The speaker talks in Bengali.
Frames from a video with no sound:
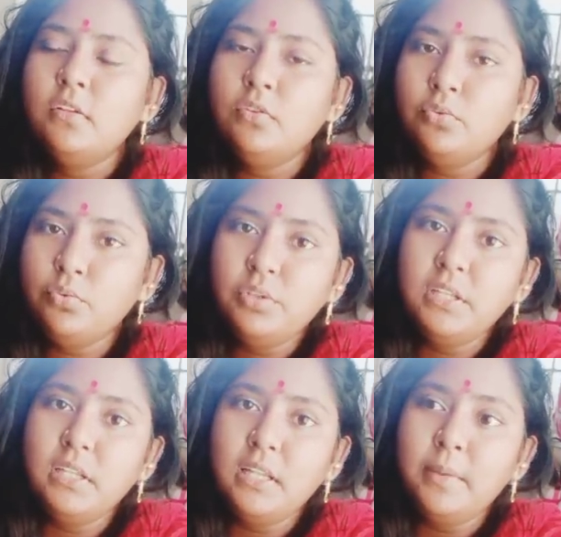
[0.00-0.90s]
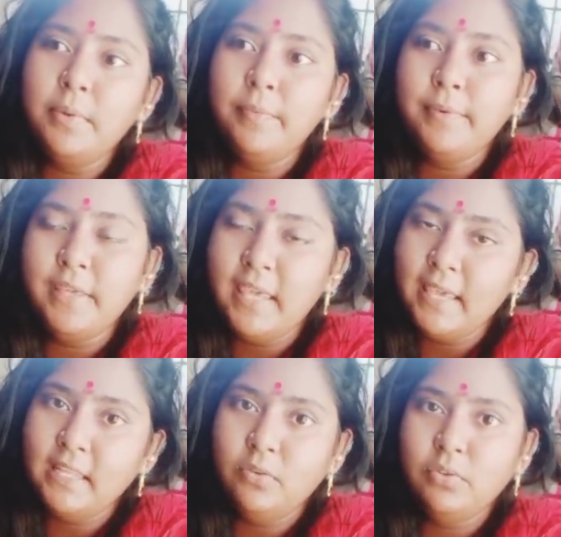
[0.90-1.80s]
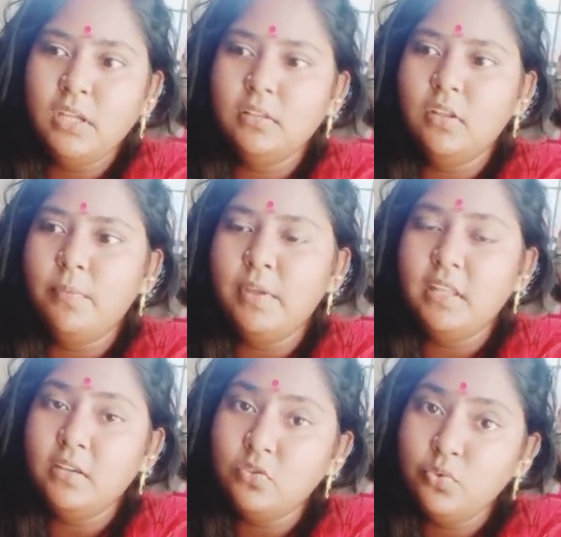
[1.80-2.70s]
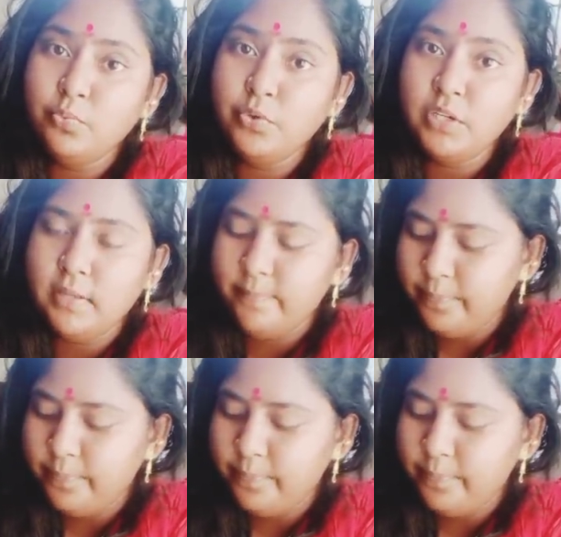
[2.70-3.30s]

তো দু তিন দিন আমার আমাকে এখানেও থাকতে হবে এই যে শুভটা